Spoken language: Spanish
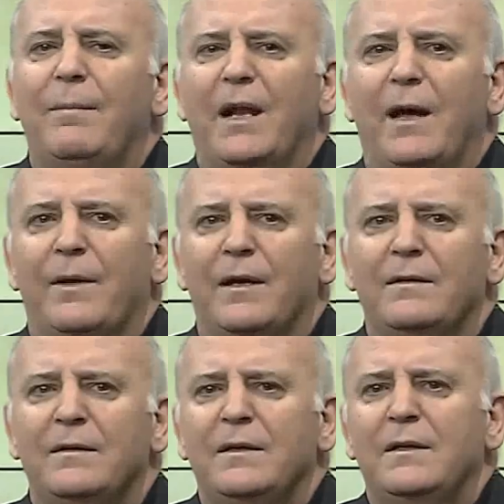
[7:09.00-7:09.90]
palabra,
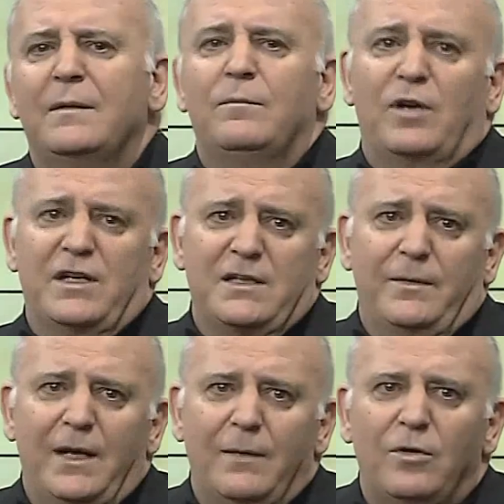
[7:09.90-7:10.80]
porque ya
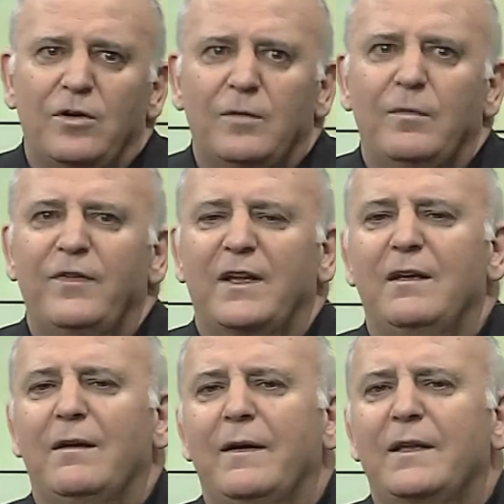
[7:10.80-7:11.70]
veremos cómo
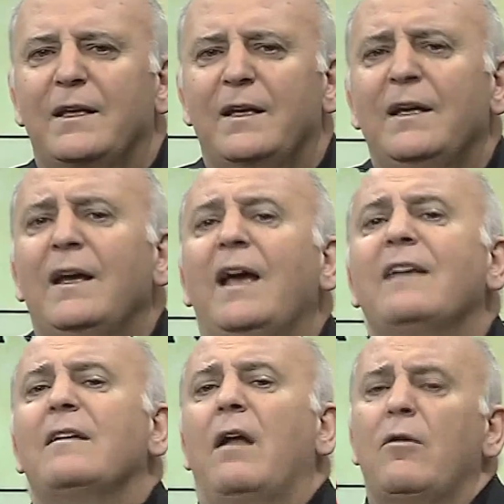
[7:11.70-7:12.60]
efectivamente
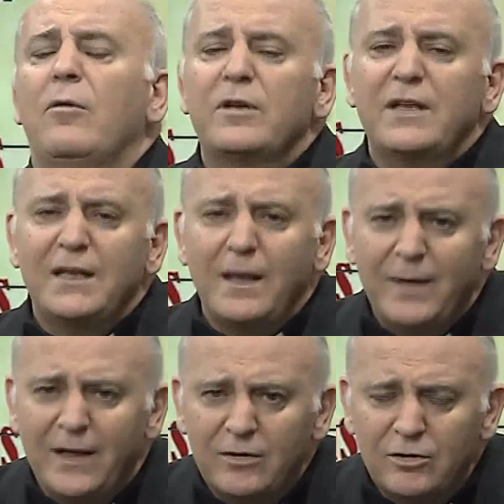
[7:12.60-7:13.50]
es en el Nuevo
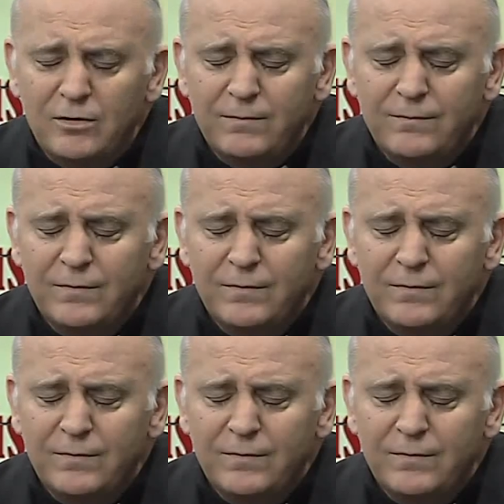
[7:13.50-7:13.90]
Testamento